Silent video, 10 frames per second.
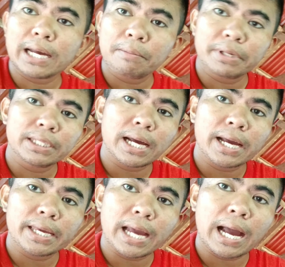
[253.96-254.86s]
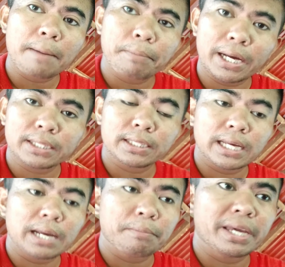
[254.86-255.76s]
namin ay apat
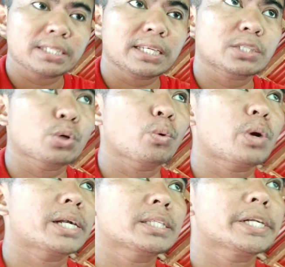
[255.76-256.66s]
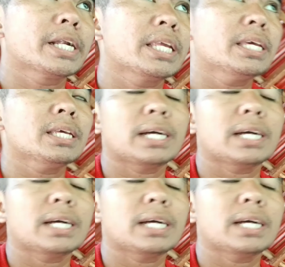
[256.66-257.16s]
na beses, so quarterly,